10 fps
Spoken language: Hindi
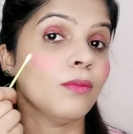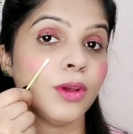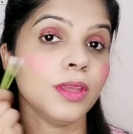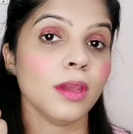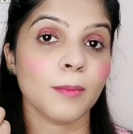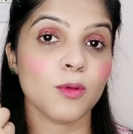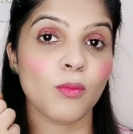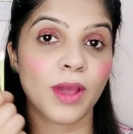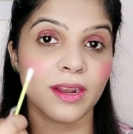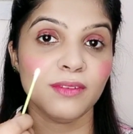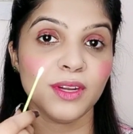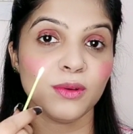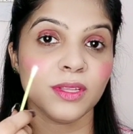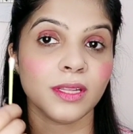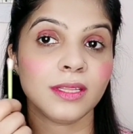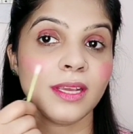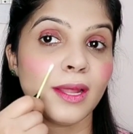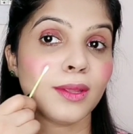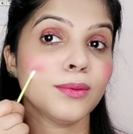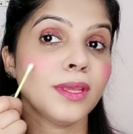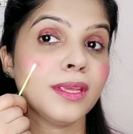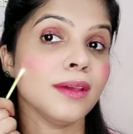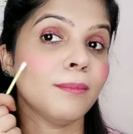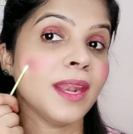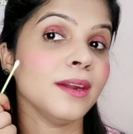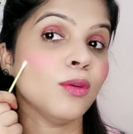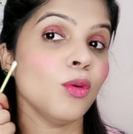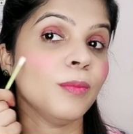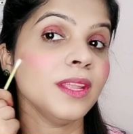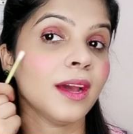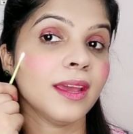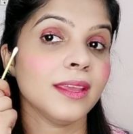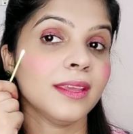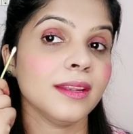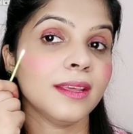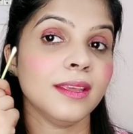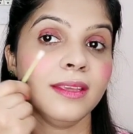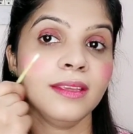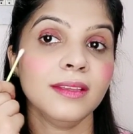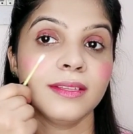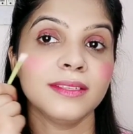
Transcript: वही आपको वायरल वीडियो की तरह दिखा रही हूँ कि ये ब्लेंड हो भी रहा है या नहीं